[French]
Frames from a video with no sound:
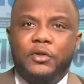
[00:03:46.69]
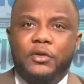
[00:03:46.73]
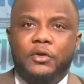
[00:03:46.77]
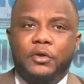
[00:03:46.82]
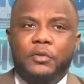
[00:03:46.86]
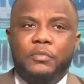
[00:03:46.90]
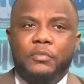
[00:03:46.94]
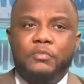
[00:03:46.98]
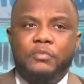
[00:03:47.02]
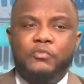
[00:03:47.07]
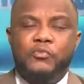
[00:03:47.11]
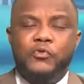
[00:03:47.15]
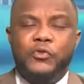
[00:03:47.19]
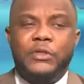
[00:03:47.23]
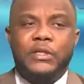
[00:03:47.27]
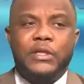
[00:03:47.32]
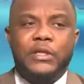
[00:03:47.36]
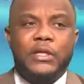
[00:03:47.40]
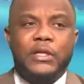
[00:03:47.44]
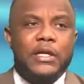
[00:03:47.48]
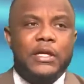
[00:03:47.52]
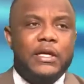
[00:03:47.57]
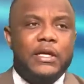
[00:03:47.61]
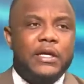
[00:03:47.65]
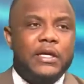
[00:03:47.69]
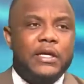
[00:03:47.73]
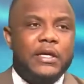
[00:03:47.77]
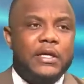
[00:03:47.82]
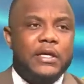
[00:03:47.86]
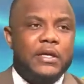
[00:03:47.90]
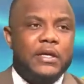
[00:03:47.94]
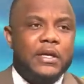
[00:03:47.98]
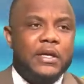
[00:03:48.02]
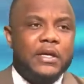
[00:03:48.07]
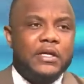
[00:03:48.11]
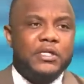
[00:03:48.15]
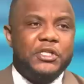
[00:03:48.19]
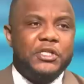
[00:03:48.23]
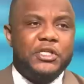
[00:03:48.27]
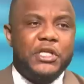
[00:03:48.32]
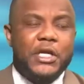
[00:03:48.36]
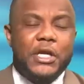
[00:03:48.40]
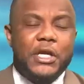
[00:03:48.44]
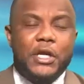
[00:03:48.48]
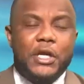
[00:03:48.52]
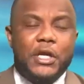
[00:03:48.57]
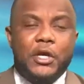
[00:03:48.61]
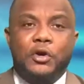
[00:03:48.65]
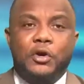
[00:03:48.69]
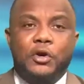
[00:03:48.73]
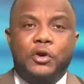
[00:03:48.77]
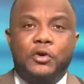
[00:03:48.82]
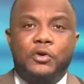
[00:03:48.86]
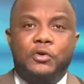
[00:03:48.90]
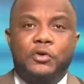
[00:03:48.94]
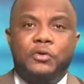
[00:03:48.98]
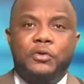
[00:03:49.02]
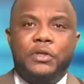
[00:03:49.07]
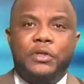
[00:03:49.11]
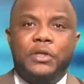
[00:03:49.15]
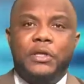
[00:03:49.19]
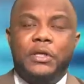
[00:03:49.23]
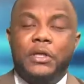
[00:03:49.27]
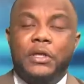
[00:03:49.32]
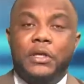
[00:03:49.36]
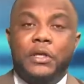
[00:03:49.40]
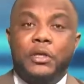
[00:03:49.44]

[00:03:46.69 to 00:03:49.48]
de musclés, géants,